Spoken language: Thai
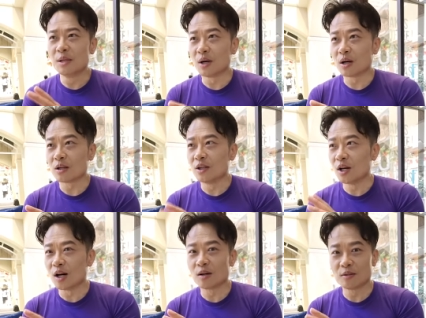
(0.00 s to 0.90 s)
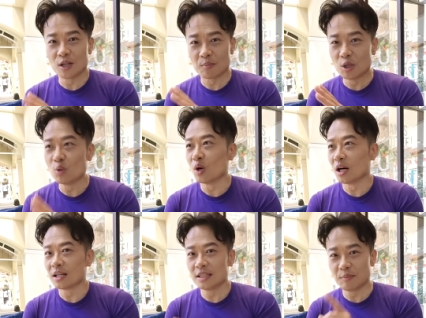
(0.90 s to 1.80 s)
พี่บอกน้องไม่รู้เหร
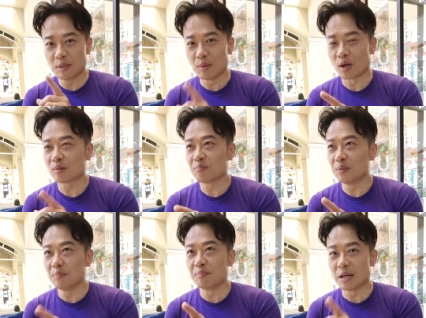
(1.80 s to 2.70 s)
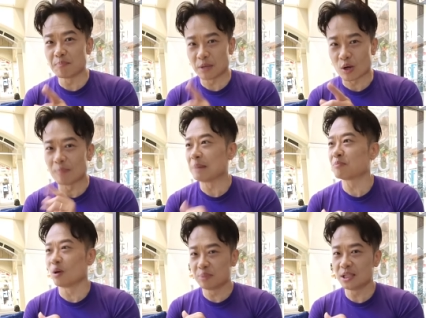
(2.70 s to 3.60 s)
อเนี่ยพี่บอกพี่เนี่ยเป็นความ
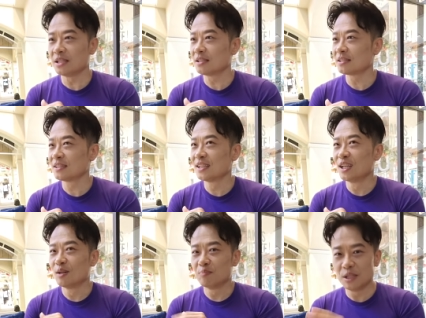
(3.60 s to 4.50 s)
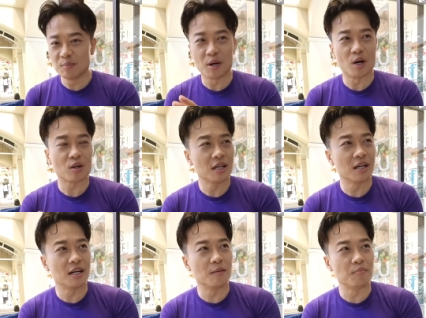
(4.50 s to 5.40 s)
ลับของพี่บอก
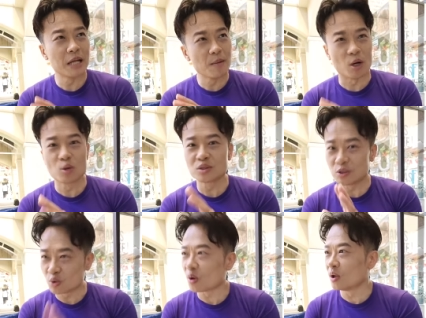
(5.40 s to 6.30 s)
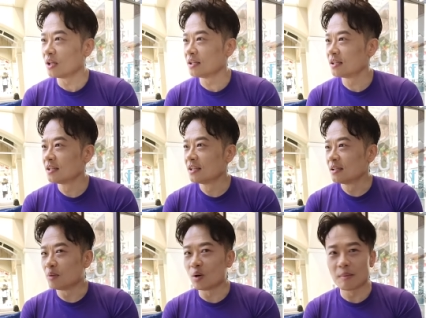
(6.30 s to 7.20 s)
ไม่ได้บอกลูกศิษย์ทุกคน
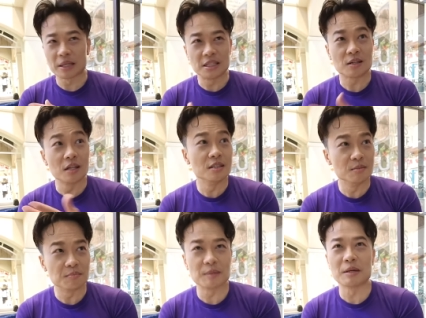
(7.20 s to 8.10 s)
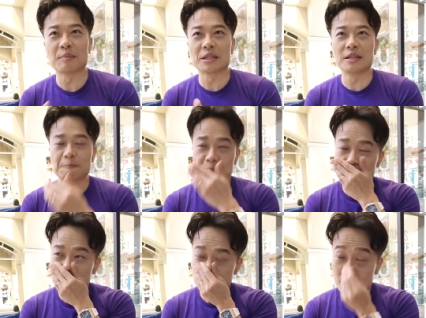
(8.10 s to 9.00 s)
เพราะว่าบางทีก็ลืมใช่ไหมบางทีก็
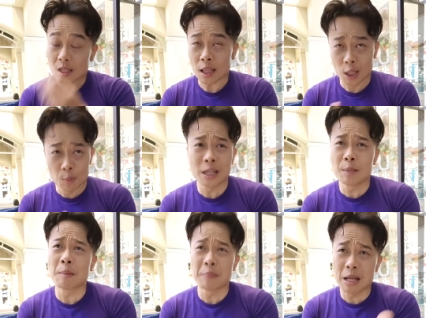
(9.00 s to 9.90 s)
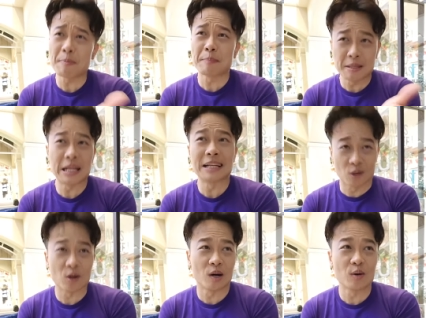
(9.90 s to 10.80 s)
หรือบางทีมันไม่ได้เป็นประเด็น
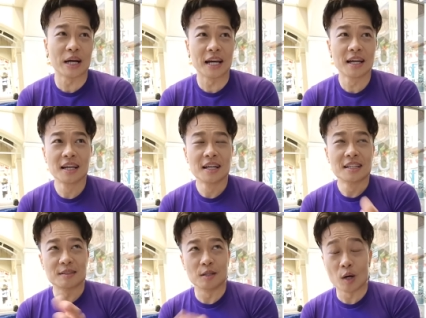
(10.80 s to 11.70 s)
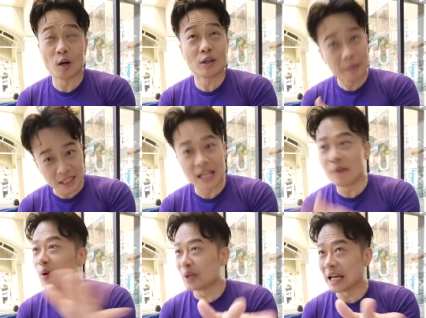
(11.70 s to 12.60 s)
ของเขาไงหรือว่าเขายังไม่ถึง
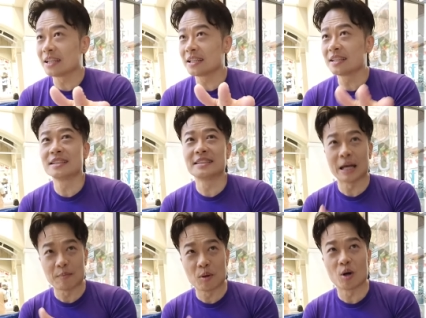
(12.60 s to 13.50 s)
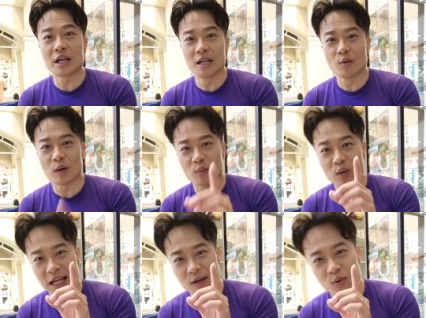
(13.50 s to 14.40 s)
เลเวลนั้นแต่บอกได้เลยว่า
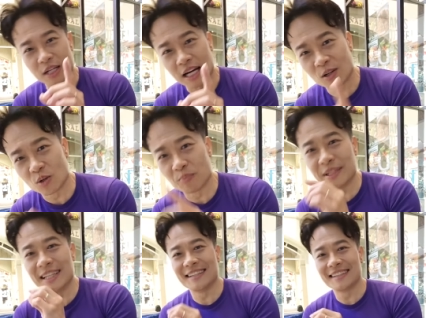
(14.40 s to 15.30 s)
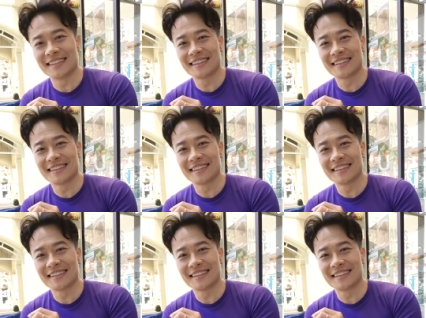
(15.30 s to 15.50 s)
เวลาคุณอารมณ์ดี